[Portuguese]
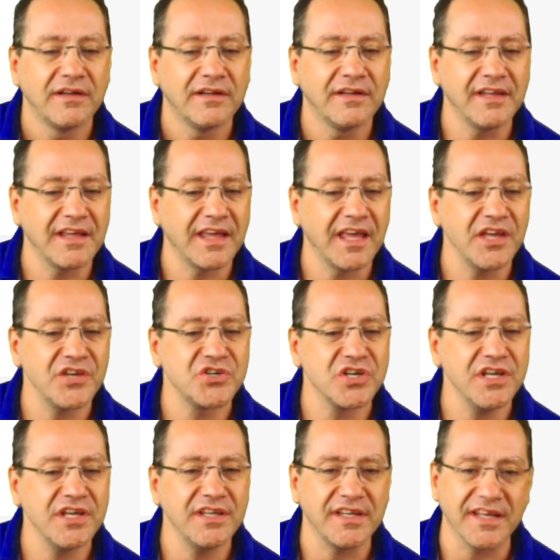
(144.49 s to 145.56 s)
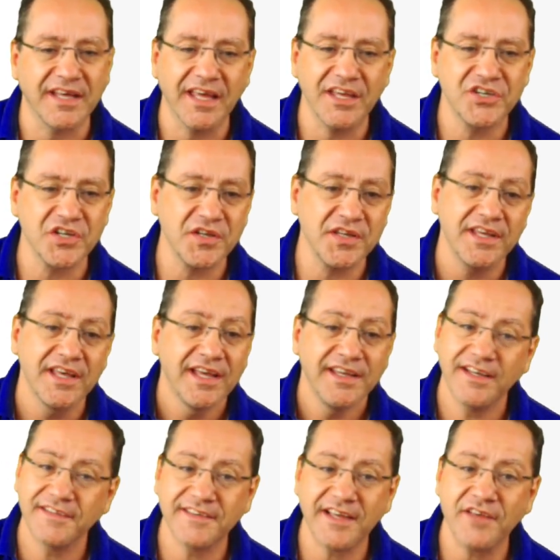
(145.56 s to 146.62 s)
LinkedIn, LinkedIn.
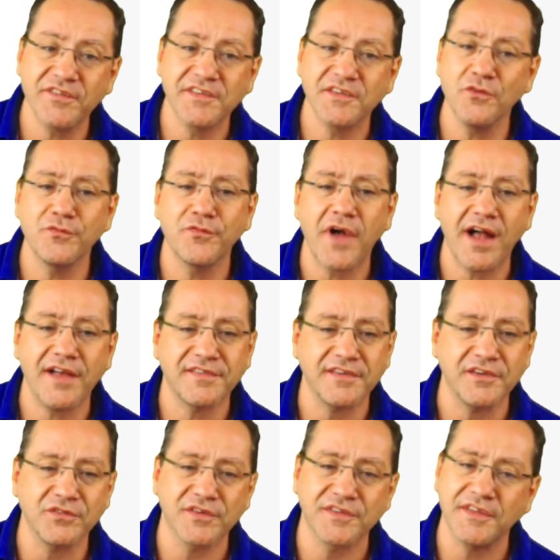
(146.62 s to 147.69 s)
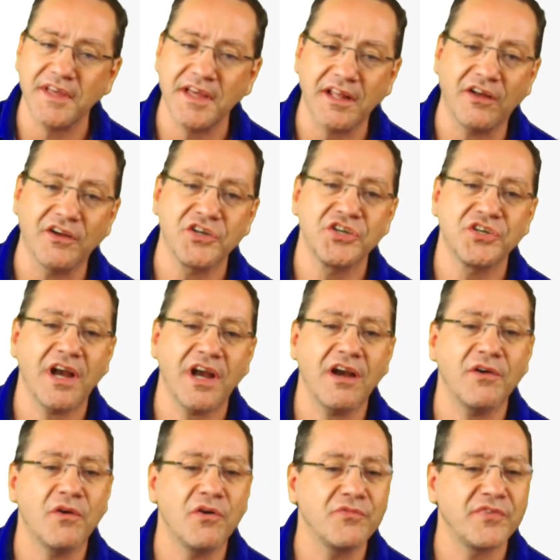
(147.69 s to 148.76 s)
E as tarefas são fáceis. Você tem que,
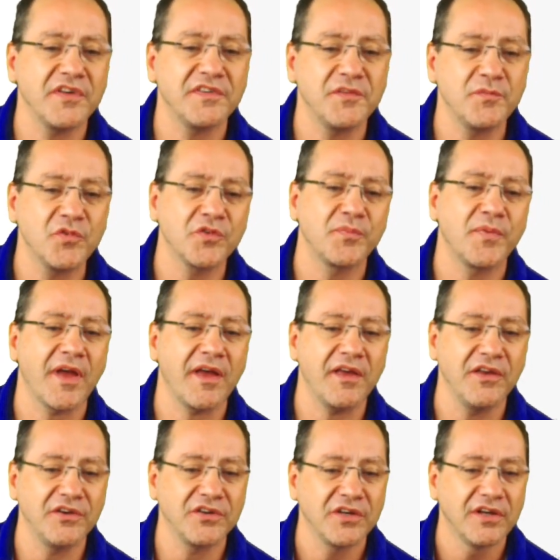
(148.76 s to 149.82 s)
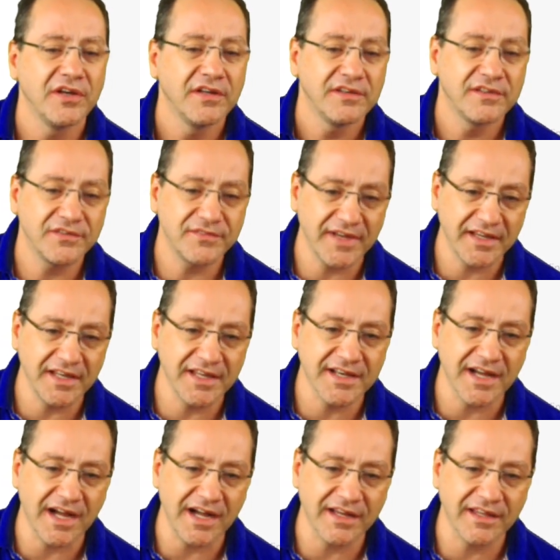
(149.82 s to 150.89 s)
achar um Facebook page. Você vai
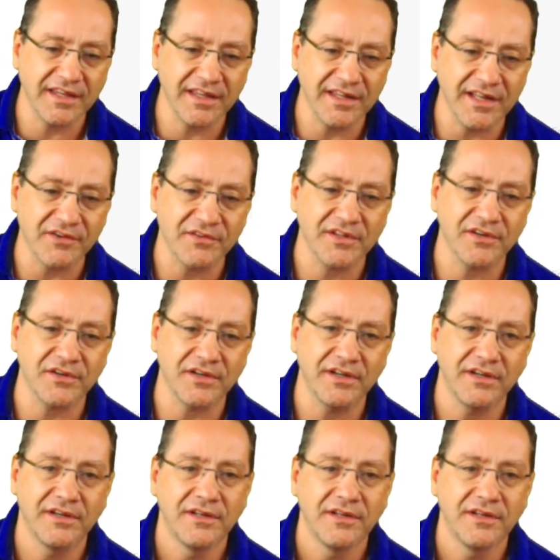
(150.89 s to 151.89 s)
clicar aqui na, na